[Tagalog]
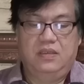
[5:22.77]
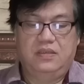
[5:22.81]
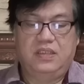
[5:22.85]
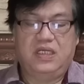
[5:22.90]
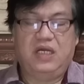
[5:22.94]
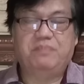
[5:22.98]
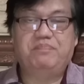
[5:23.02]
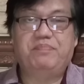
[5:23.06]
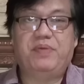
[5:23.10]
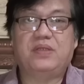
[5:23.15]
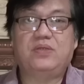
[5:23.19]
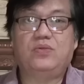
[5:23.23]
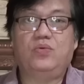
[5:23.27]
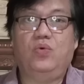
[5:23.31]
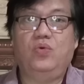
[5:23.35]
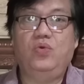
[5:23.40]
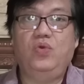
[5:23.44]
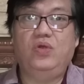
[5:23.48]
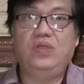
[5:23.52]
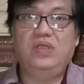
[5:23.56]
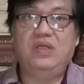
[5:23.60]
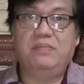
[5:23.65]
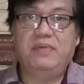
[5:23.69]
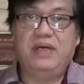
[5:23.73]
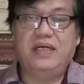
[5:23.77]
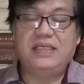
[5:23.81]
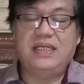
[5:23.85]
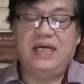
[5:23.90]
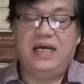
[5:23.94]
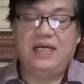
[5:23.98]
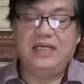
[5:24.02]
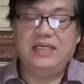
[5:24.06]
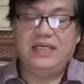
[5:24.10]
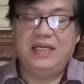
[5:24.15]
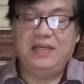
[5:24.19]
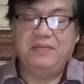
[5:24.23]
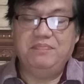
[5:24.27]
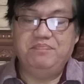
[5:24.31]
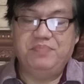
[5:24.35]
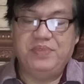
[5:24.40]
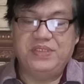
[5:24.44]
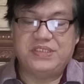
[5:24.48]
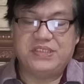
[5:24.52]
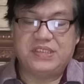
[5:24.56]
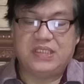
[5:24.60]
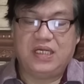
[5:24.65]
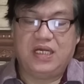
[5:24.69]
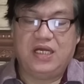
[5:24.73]
Nagpatuloy naman ang
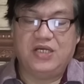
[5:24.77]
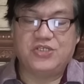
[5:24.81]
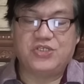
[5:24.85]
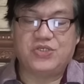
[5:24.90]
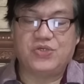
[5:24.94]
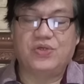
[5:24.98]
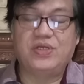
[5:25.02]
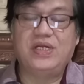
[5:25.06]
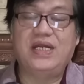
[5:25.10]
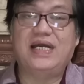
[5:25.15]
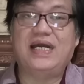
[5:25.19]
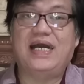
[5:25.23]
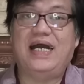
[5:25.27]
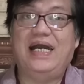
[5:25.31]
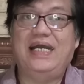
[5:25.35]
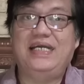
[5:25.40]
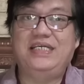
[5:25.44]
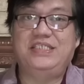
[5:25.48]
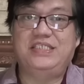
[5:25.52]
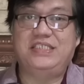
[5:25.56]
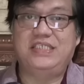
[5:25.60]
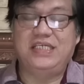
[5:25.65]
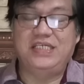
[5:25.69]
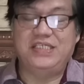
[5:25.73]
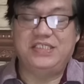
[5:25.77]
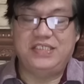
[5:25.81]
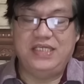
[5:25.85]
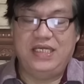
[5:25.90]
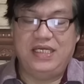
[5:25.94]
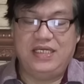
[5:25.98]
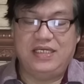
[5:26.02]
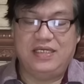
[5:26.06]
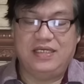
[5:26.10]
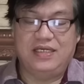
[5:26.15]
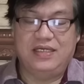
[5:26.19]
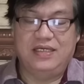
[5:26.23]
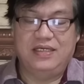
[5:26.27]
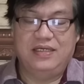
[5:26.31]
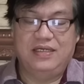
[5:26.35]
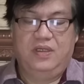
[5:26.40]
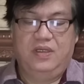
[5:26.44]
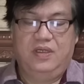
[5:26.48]
investigasyon ng ICC.